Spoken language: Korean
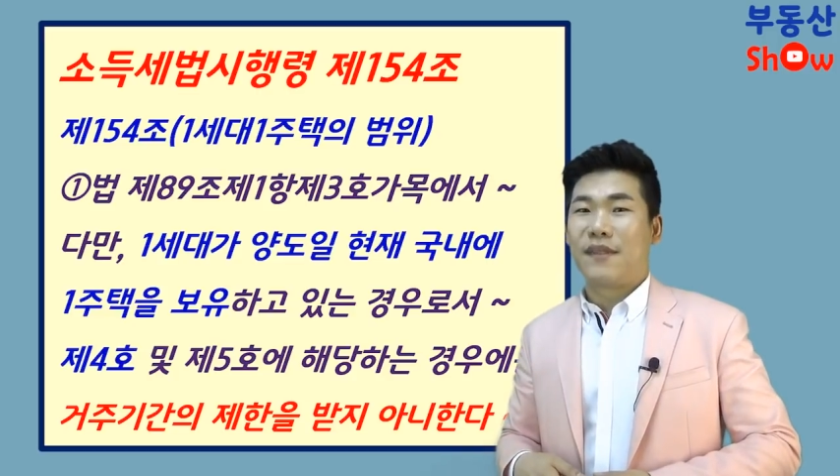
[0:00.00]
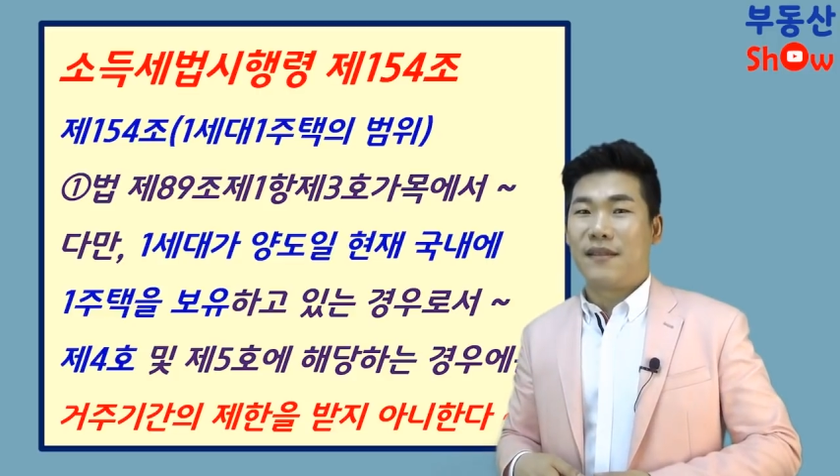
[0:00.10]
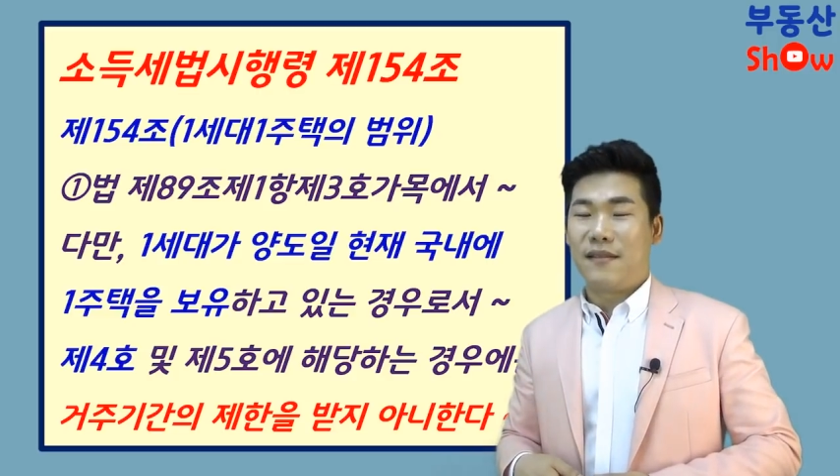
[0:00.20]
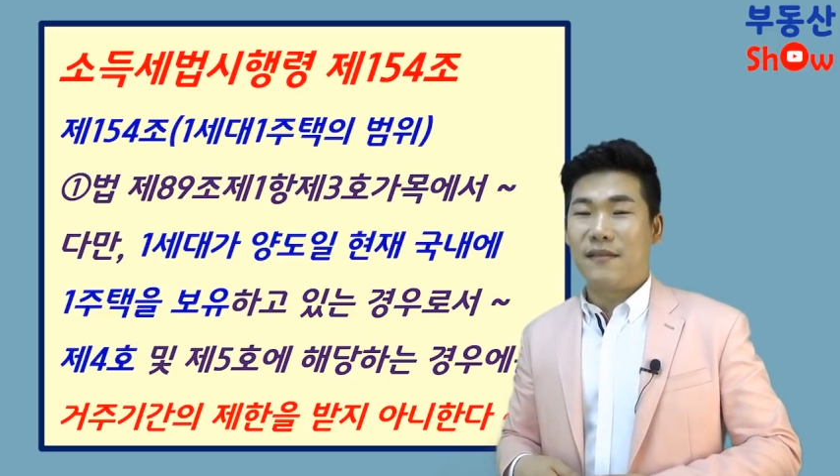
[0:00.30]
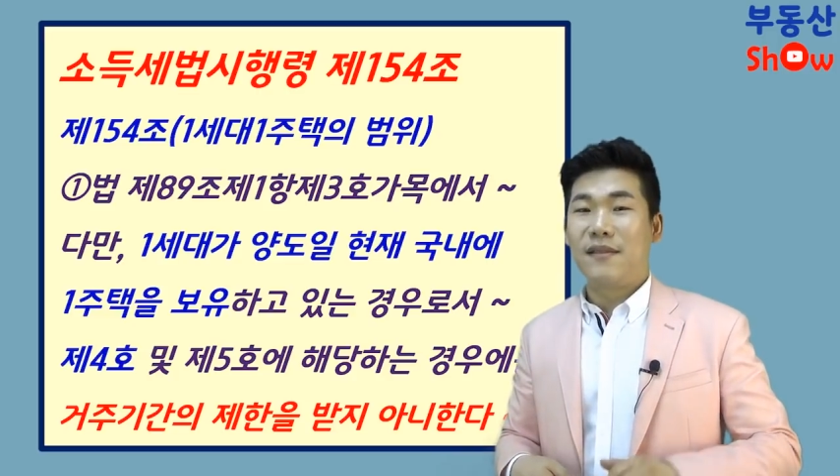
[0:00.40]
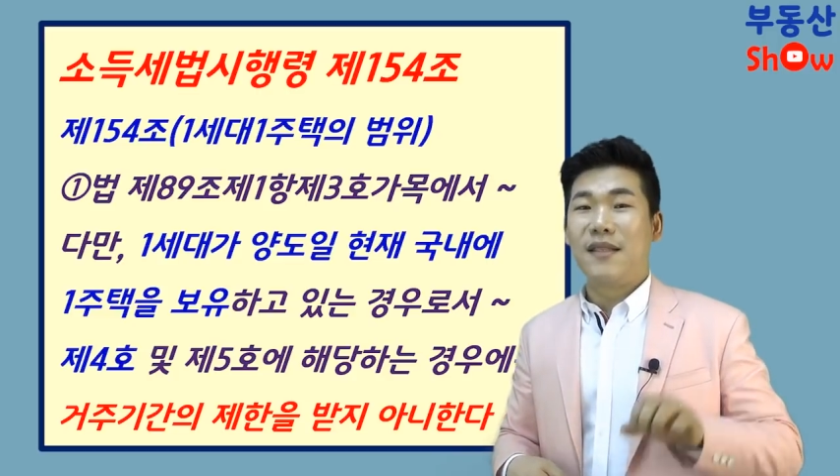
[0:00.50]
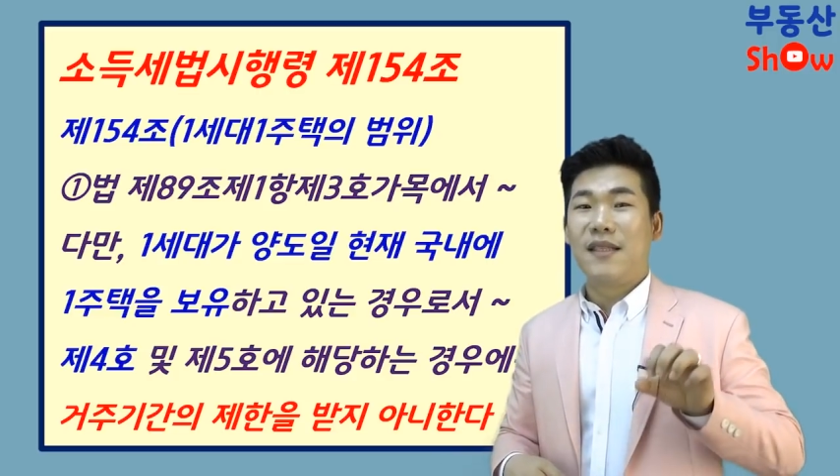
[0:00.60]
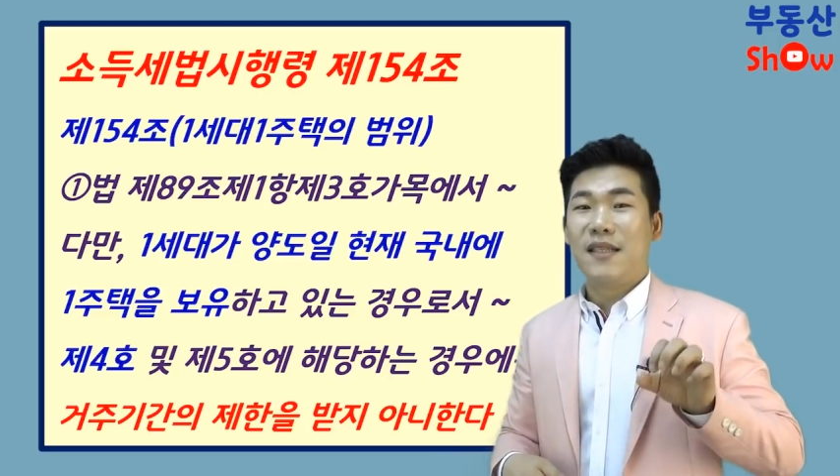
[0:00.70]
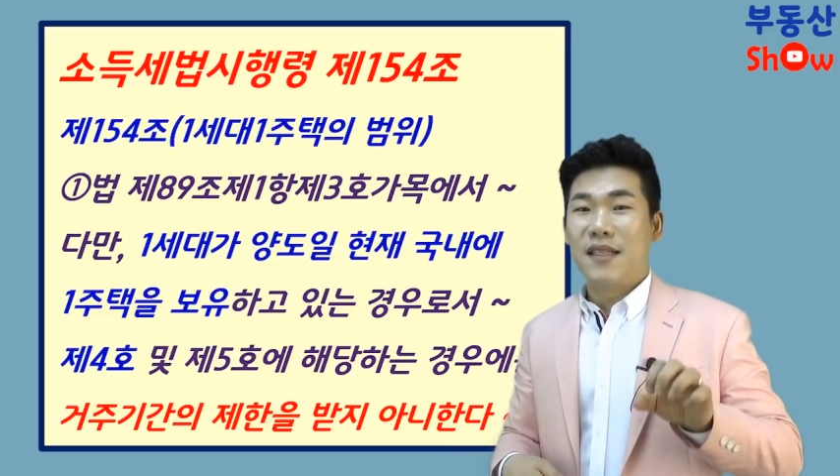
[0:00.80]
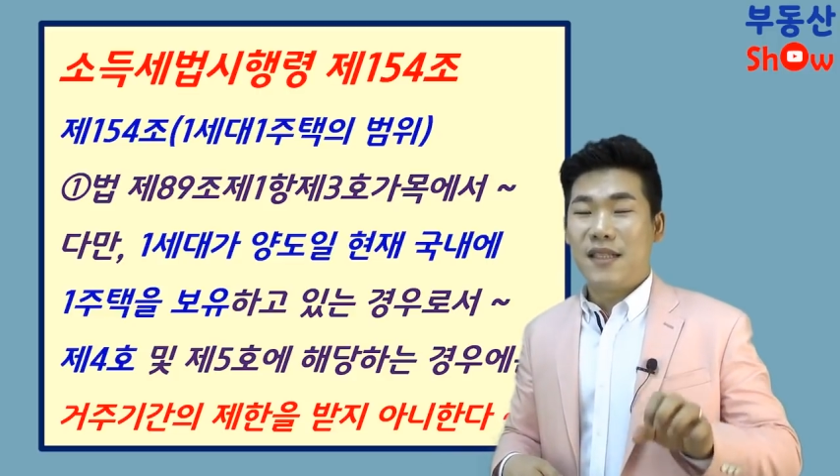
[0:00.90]
즉
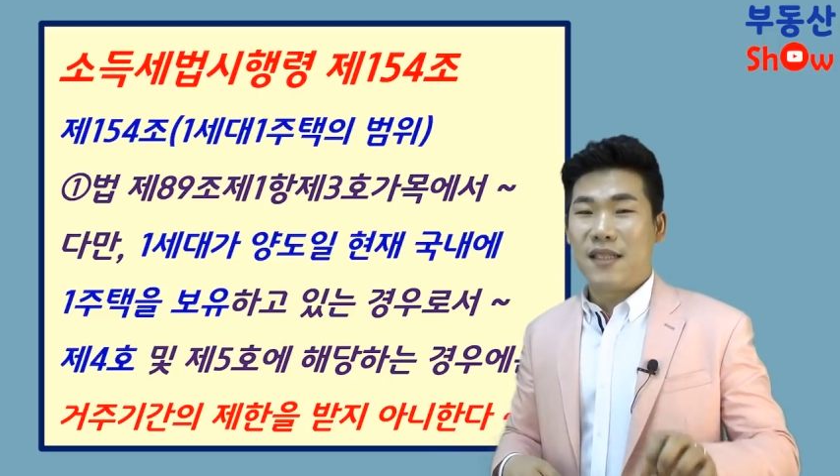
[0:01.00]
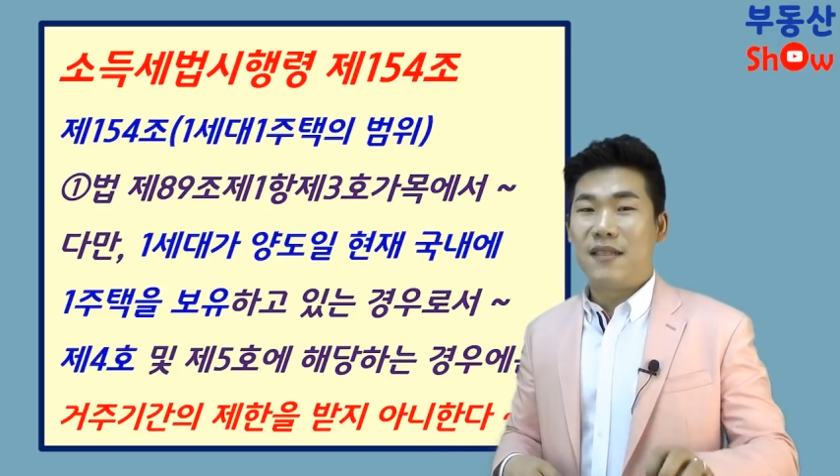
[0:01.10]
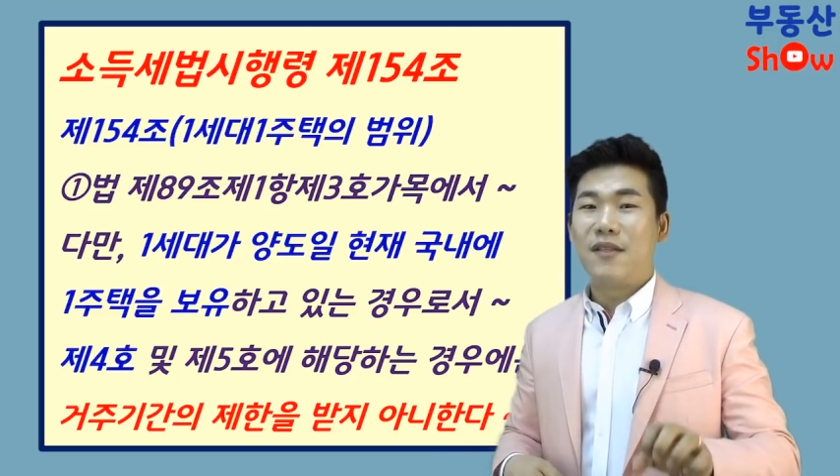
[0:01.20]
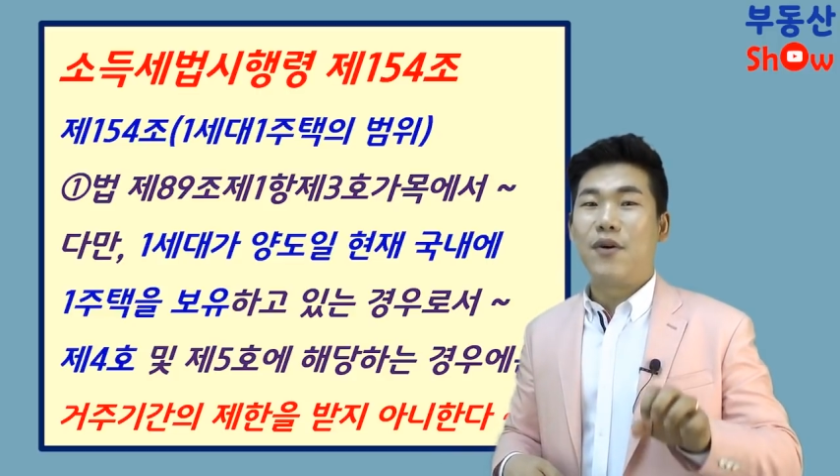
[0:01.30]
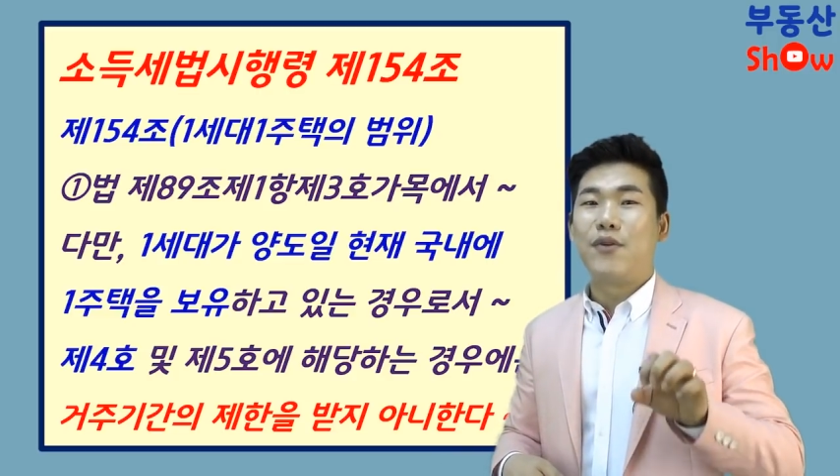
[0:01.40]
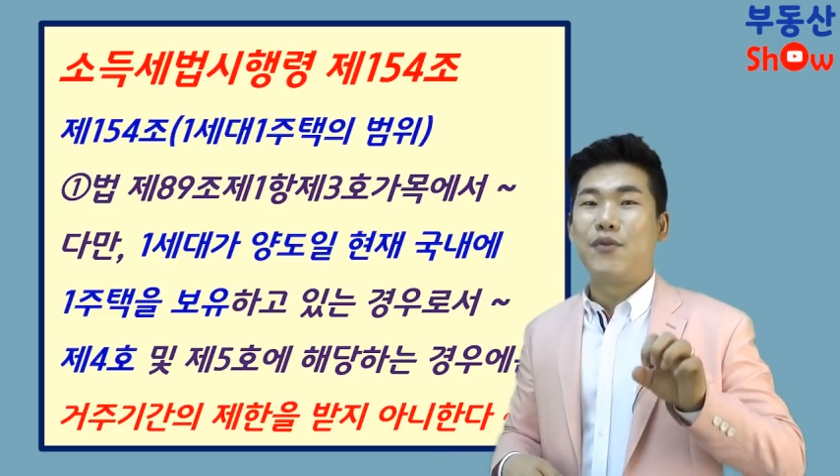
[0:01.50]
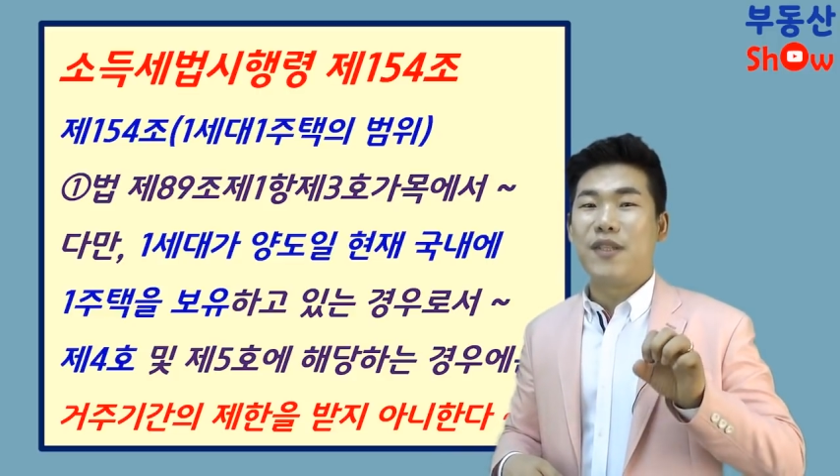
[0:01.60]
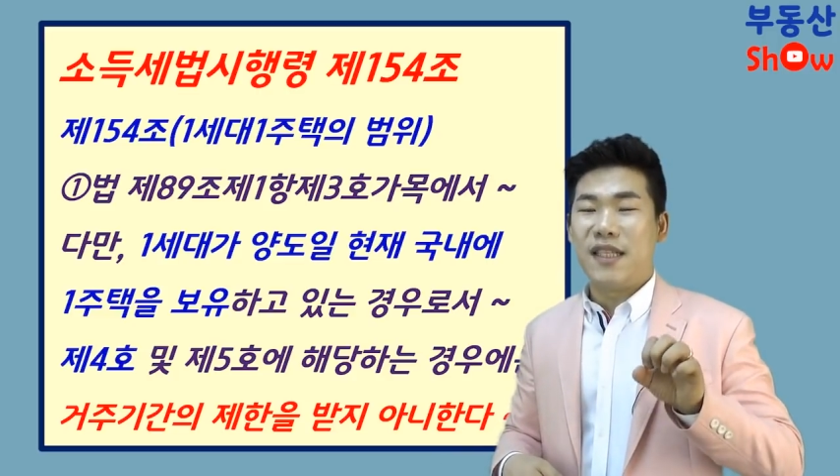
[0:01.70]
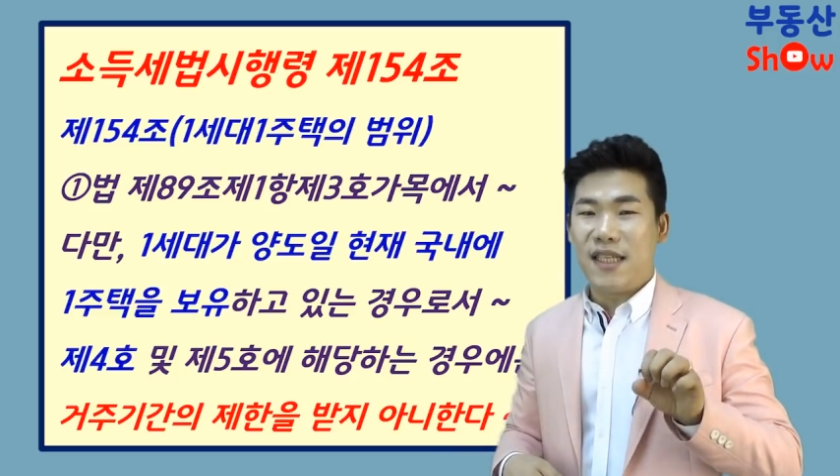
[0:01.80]
실거주